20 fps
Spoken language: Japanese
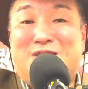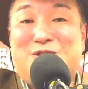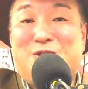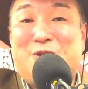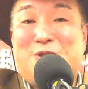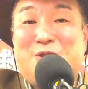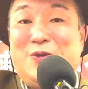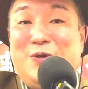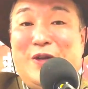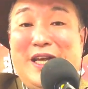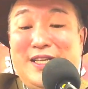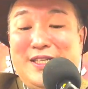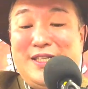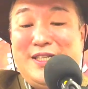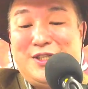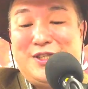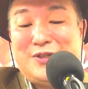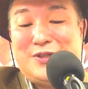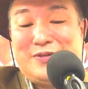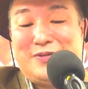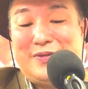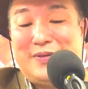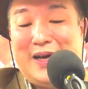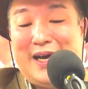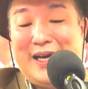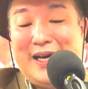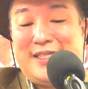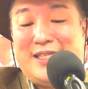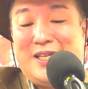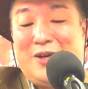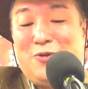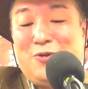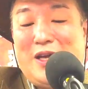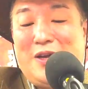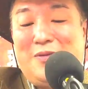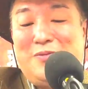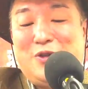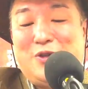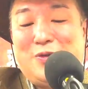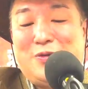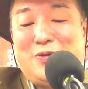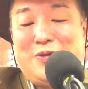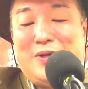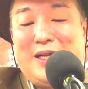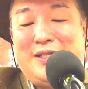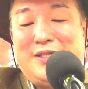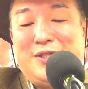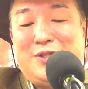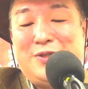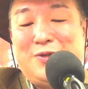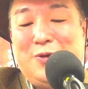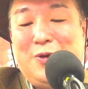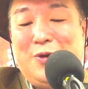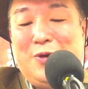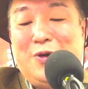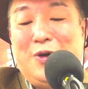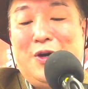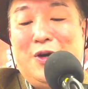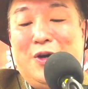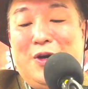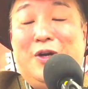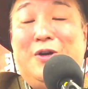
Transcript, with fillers: したらそのレンズ明日を悩むというレンズを